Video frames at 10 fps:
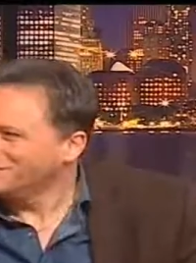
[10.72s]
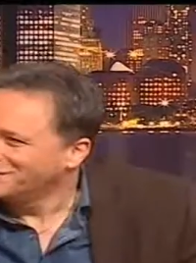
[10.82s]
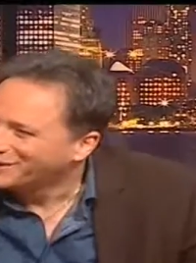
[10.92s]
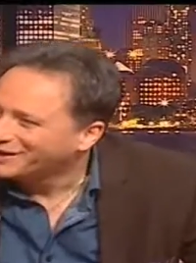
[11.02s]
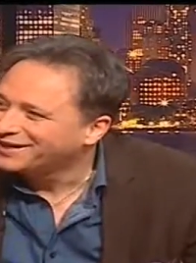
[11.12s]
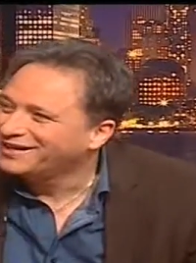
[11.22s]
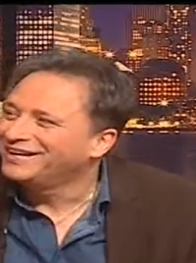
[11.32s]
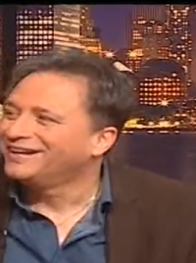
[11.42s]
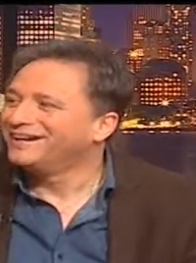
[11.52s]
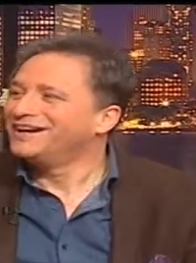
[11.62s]
ماكس
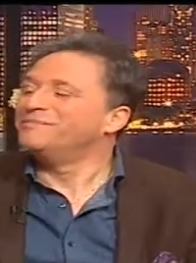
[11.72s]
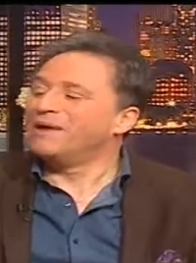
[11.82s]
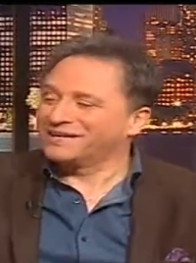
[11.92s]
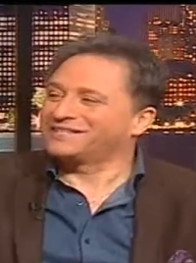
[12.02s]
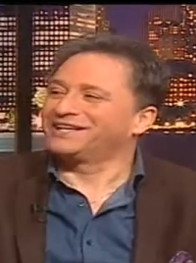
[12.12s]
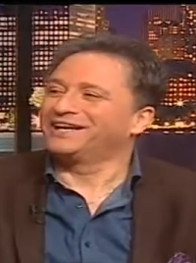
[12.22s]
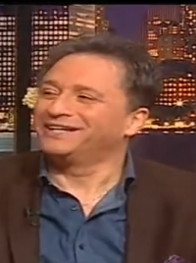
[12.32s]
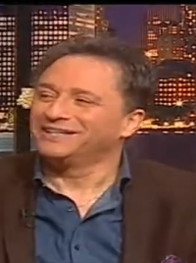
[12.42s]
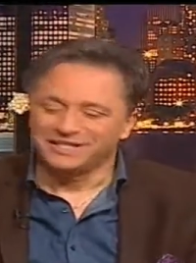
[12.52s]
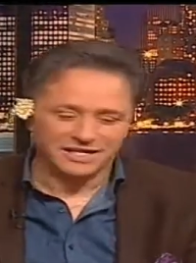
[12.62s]
اسمه ماكس اي
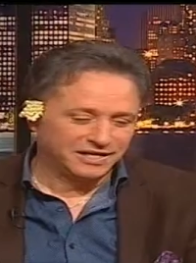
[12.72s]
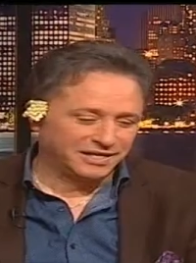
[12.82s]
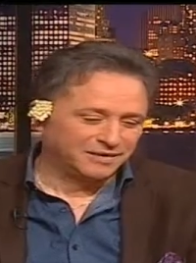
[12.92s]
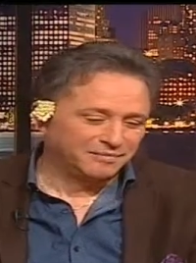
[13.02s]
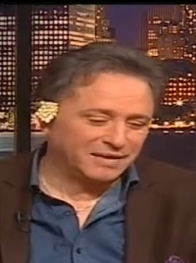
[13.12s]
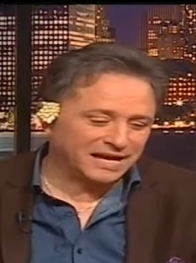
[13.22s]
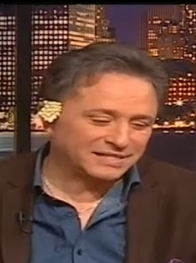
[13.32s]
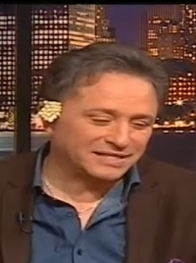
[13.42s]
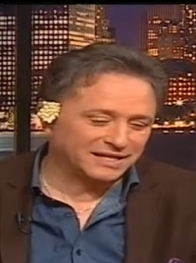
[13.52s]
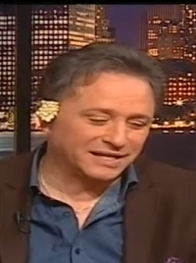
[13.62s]
قد عنده معاك
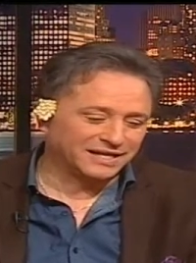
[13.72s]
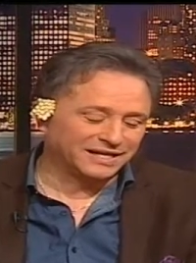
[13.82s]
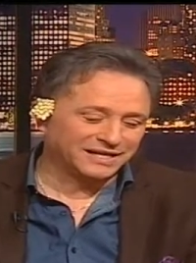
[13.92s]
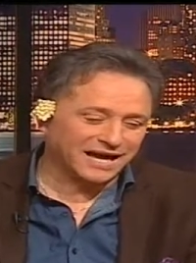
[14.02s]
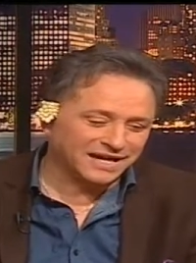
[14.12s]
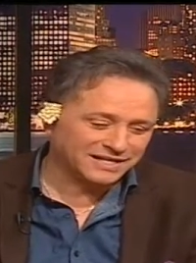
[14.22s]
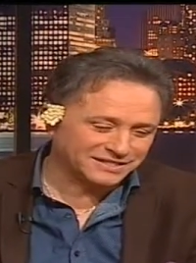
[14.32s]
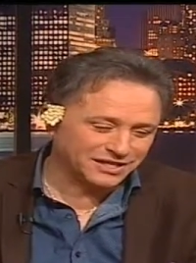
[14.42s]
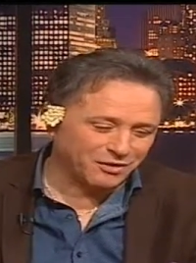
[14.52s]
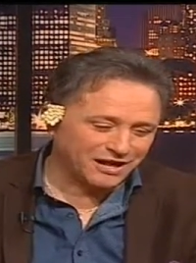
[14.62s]
ماكس آه
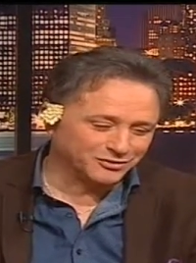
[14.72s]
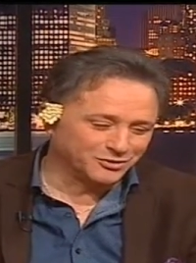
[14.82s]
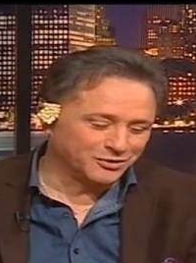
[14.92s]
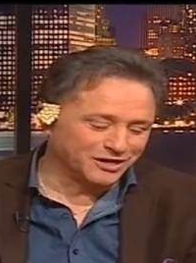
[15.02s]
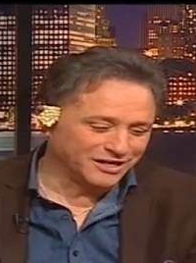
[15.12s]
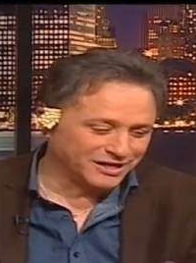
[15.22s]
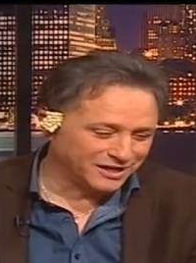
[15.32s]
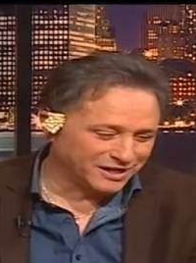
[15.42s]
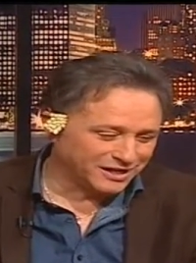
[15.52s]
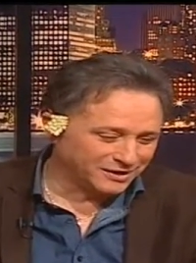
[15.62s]
الرئيس عنده
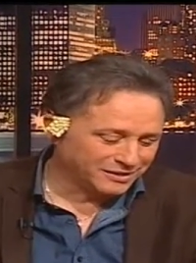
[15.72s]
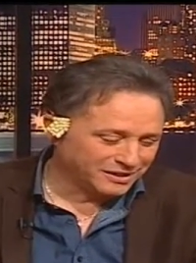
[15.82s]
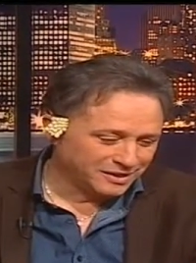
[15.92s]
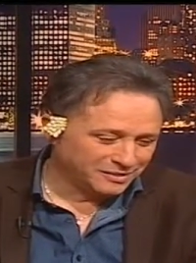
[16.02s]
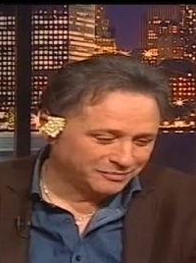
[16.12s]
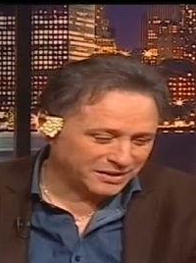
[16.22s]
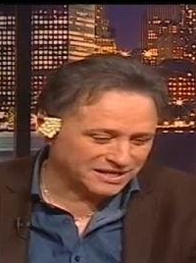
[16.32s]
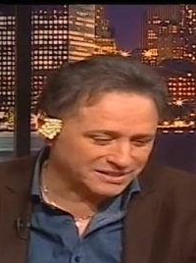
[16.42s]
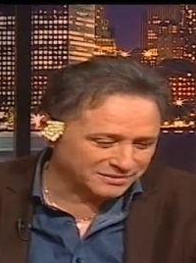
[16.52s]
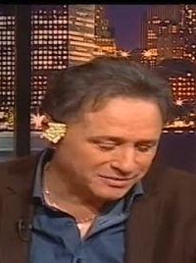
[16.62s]
آه
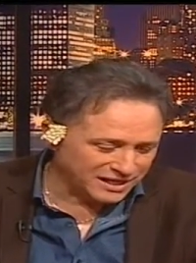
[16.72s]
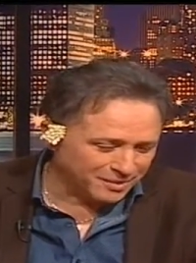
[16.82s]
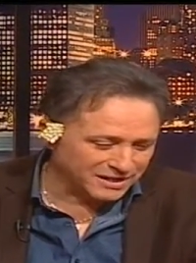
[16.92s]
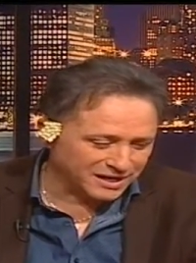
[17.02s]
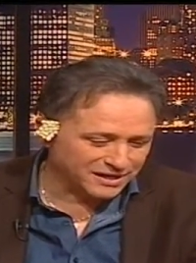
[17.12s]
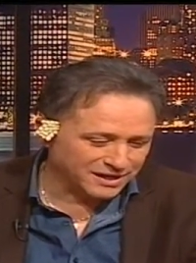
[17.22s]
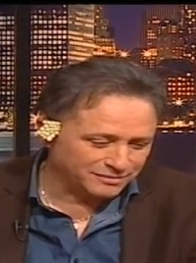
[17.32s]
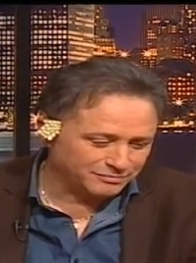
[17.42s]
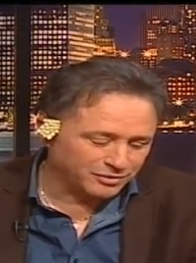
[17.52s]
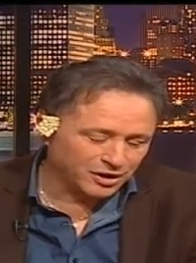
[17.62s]
باش يعمل
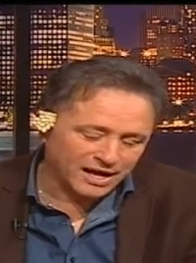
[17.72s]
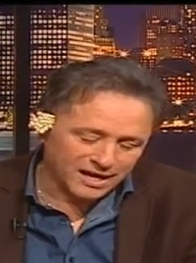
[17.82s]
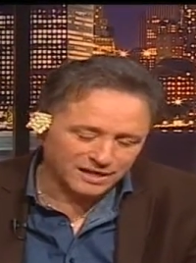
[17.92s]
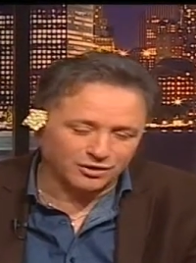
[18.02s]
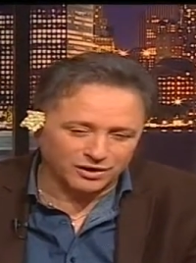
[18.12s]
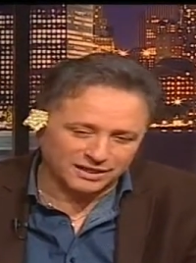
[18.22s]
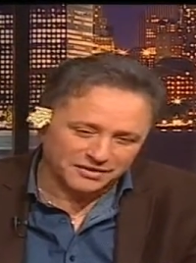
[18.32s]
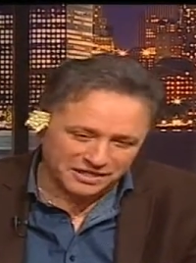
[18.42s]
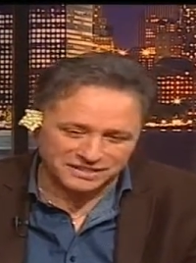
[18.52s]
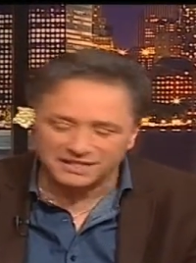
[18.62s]
بون اقل هو
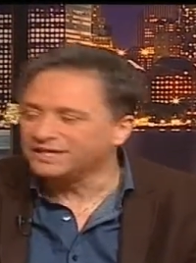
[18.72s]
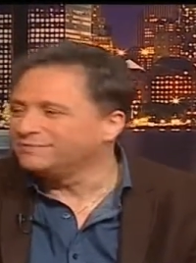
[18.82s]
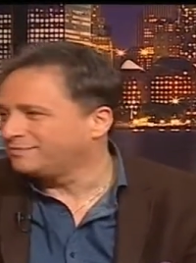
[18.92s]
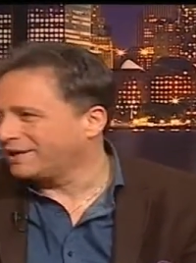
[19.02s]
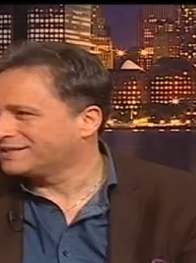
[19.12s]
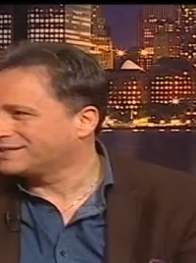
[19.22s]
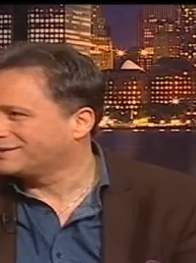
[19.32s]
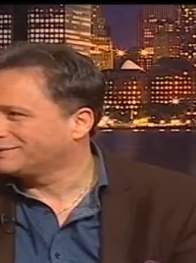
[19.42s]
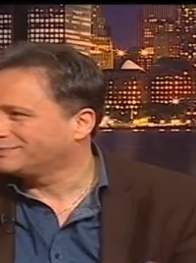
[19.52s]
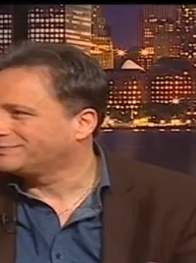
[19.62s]
ثلاثة سنين
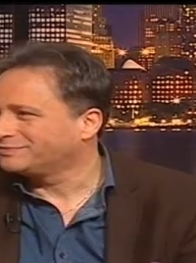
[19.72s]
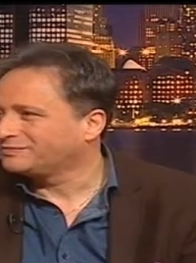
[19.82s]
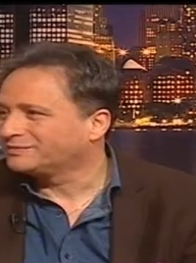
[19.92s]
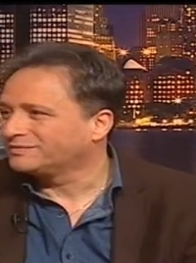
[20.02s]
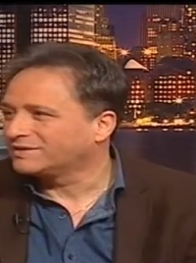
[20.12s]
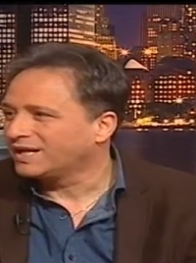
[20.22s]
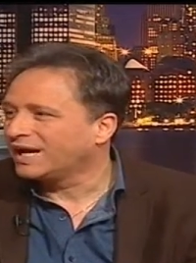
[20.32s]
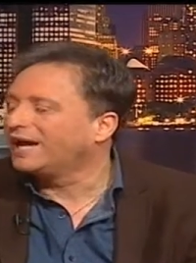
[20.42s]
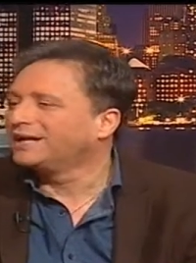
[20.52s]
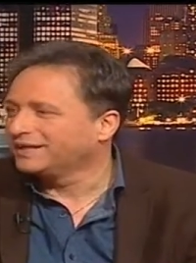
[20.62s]
ثلاثة سنين خذيته صغير
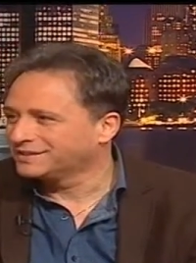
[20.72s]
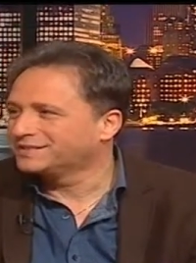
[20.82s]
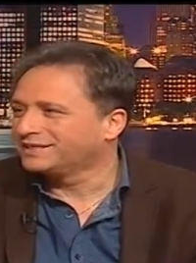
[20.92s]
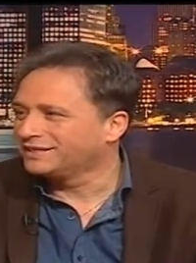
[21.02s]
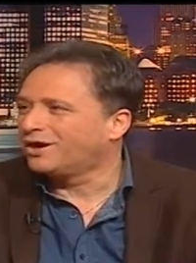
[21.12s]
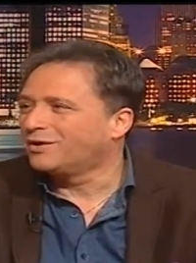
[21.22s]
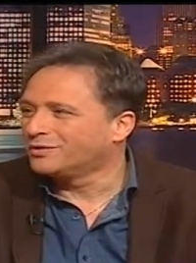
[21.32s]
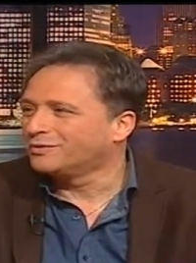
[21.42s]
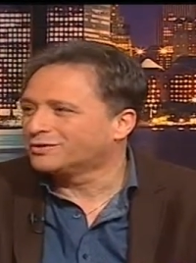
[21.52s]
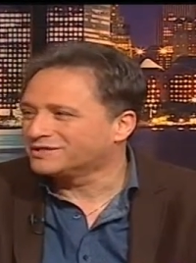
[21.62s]
أيه كبر معاك
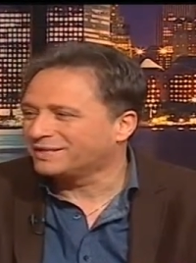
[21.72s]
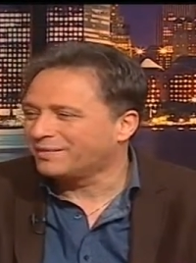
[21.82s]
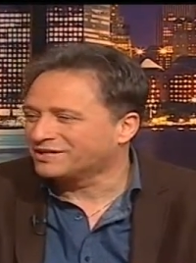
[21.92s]
عمره يمكن سبع